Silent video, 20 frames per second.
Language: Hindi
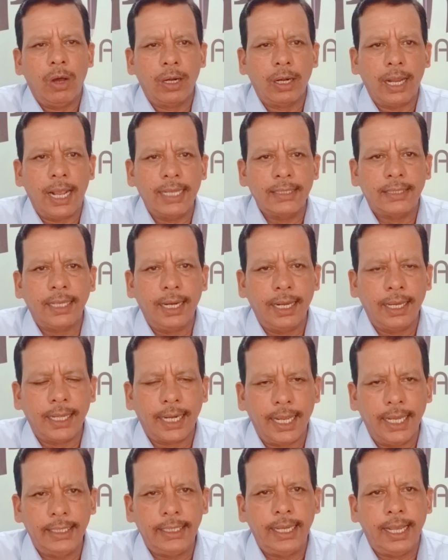और ऐसे लग
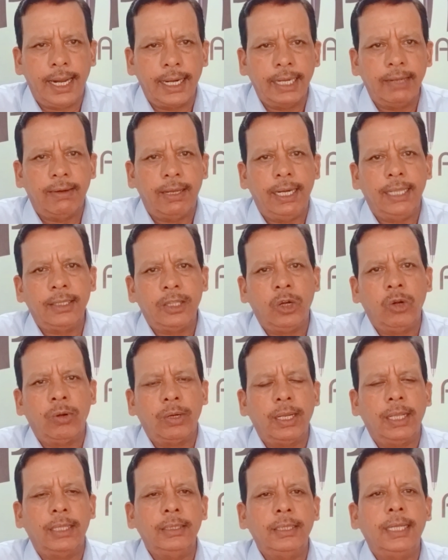रहा है कि आने वाले
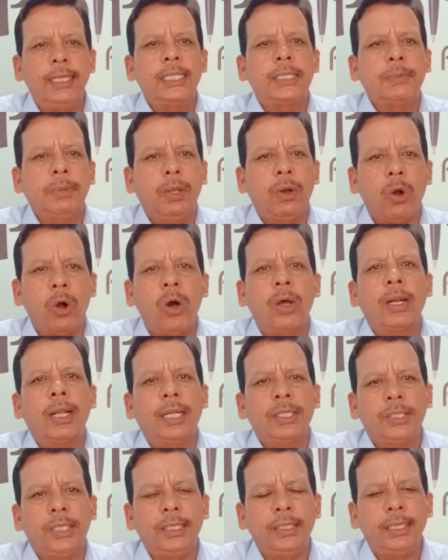दिनों के अंदर इसमें और
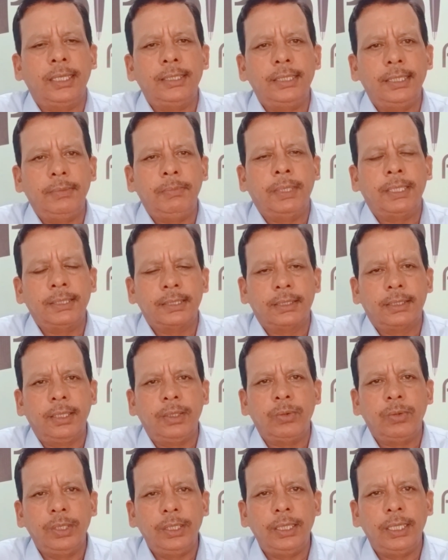अच्छी तेजी
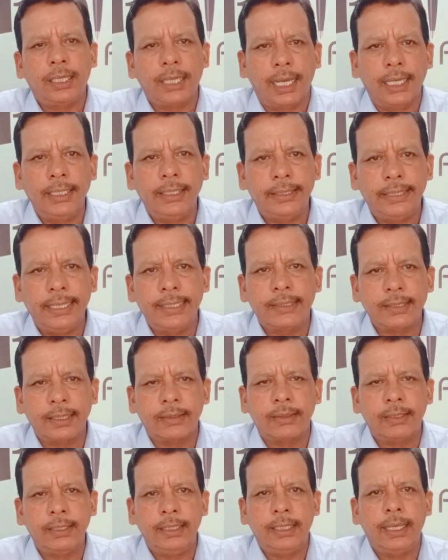बनती हुई दिखाई दे
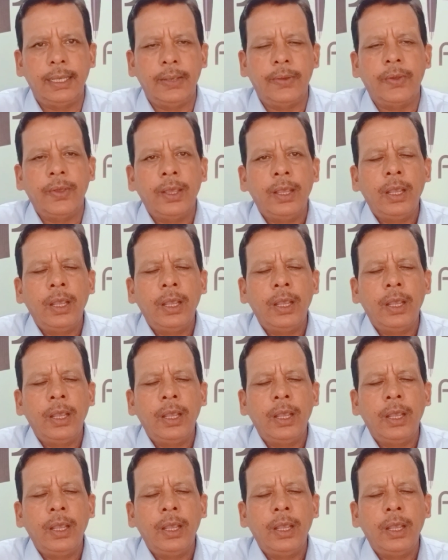सकती है